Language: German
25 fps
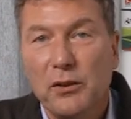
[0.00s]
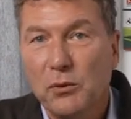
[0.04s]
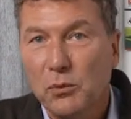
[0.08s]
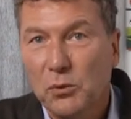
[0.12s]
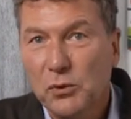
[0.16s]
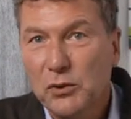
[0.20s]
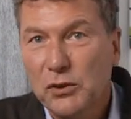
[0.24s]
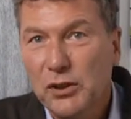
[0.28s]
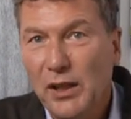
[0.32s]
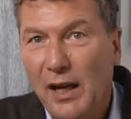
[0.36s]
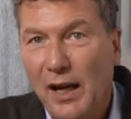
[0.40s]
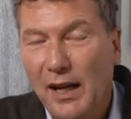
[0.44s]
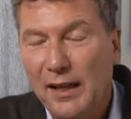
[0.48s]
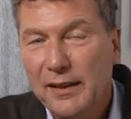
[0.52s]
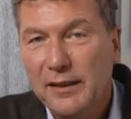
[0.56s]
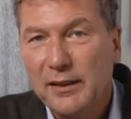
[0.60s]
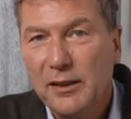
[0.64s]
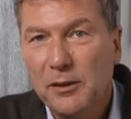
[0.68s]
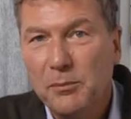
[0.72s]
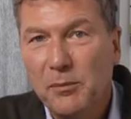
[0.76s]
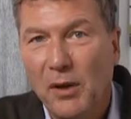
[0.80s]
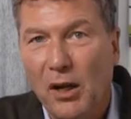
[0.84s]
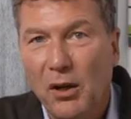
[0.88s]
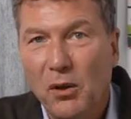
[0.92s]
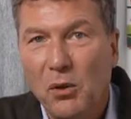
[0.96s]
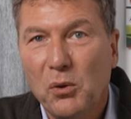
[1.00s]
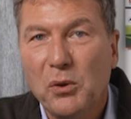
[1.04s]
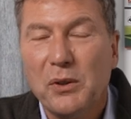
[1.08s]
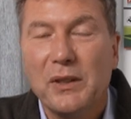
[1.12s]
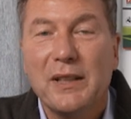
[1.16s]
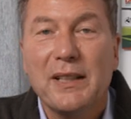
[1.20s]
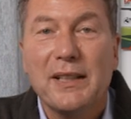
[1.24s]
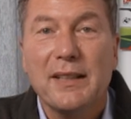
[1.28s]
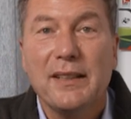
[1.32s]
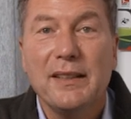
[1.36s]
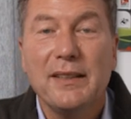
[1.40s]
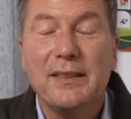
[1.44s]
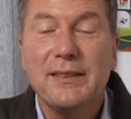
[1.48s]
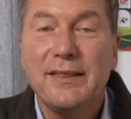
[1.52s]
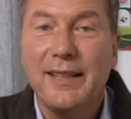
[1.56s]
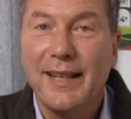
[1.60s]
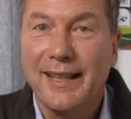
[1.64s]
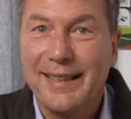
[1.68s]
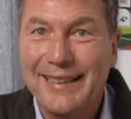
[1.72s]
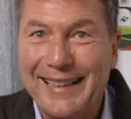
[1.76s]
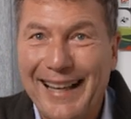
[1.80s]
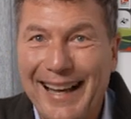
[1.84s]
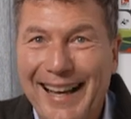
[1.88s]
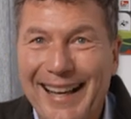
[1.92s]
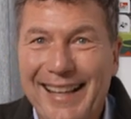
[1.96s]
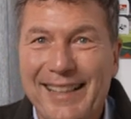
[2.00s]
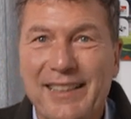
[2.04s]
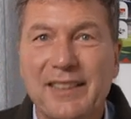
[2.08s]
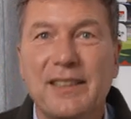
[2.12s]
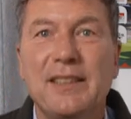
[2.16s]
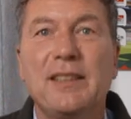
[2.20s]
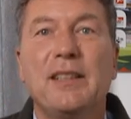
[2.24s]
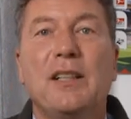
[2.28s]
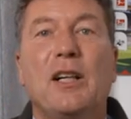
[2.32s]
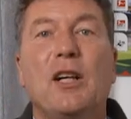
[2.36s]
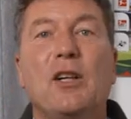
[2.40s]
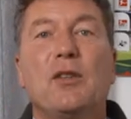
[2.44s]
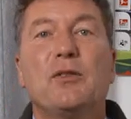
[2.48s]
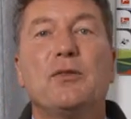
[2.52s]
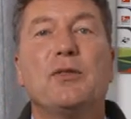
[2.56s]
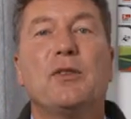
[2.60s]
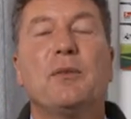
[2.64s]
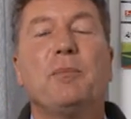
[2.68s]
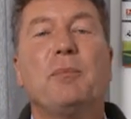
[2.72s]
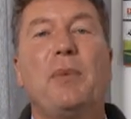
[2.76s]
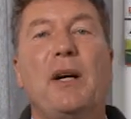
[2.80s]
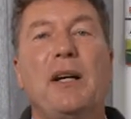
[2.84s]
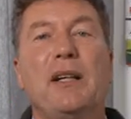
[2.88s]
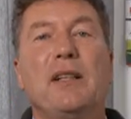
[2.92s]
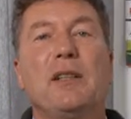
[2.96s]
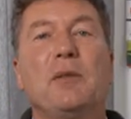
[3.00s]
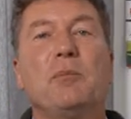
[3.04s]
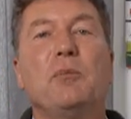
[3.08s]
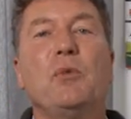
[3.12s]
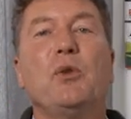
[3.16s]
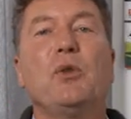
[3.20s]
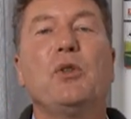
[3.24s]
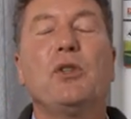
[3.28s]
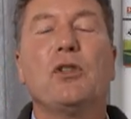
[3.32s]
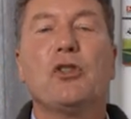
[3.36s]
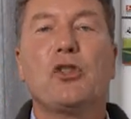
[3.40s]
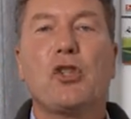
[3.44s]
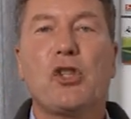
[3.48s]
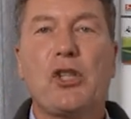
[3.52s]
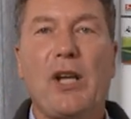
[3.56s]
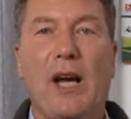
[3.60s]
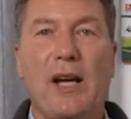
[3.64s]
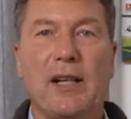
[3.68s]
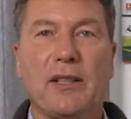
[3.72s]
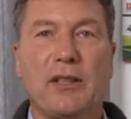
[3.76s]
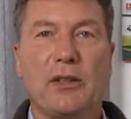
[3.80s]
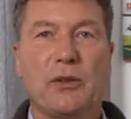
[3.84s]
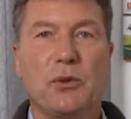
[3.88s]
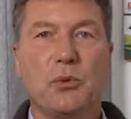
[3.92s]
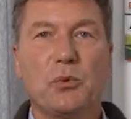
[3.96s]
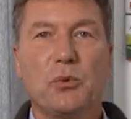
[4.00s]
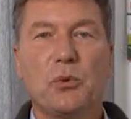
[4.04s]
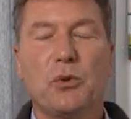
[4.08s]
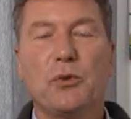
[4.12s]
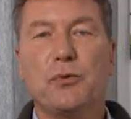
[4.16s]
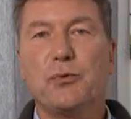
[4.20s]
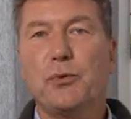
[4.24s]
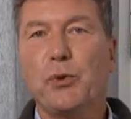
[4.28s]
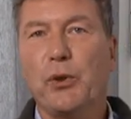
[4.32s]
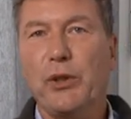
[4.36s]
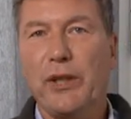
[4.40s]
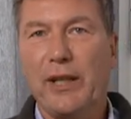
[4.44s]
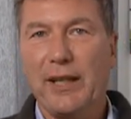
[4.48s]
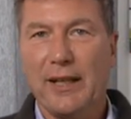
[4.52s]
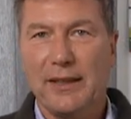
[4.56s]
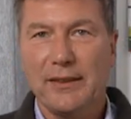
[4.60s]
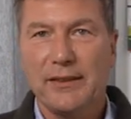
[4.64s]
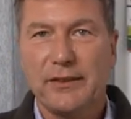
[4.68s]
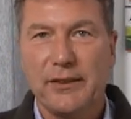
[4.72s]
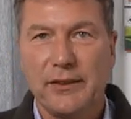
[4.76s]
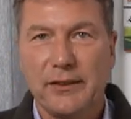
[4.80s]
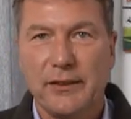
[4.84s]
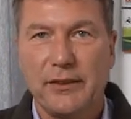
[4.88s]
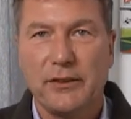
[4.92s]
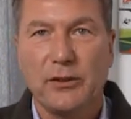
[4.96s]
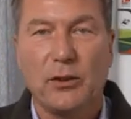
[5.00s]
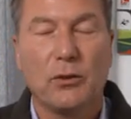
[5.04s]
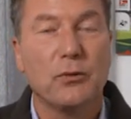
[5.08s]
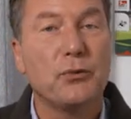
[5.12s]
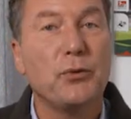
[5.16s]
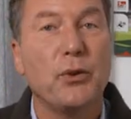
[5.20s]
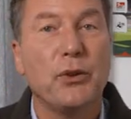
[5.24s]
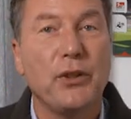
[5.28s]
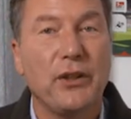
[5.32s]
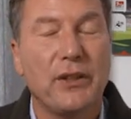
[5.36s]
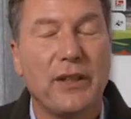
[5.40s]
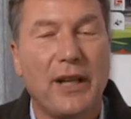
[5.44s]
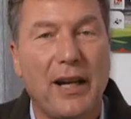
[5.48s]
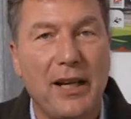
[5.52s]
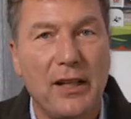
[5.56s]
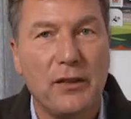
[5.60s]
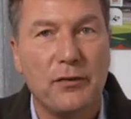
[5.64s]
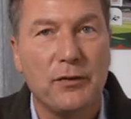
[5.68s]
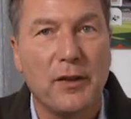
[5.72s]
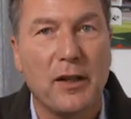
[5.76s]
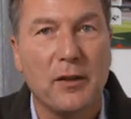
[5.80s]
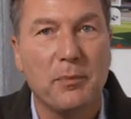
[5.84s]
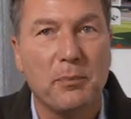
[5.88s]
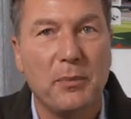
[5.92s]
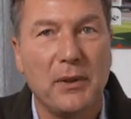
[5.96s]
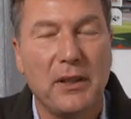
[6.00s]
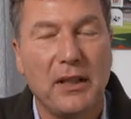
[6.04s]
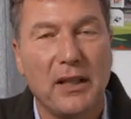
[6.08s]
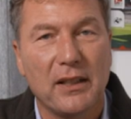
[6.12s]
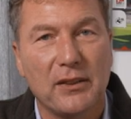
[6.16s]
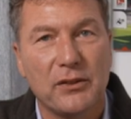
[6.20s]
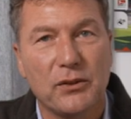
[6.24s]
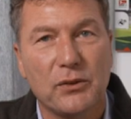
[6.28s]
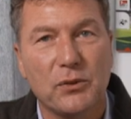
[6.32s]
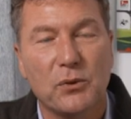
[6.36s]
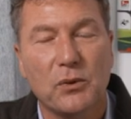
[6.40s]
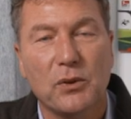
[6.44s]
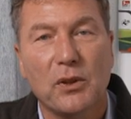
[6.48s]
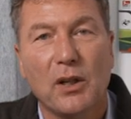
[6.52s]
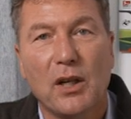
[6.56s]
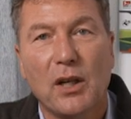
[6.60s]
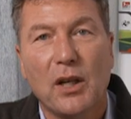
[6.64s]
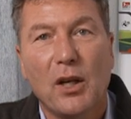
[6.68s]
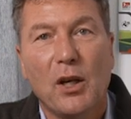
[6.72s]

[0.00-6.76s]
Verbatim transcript: Unter anderem auch ist der Kader von Bayern München stark genug für die ganze Saison, für die Dreifachbelastung?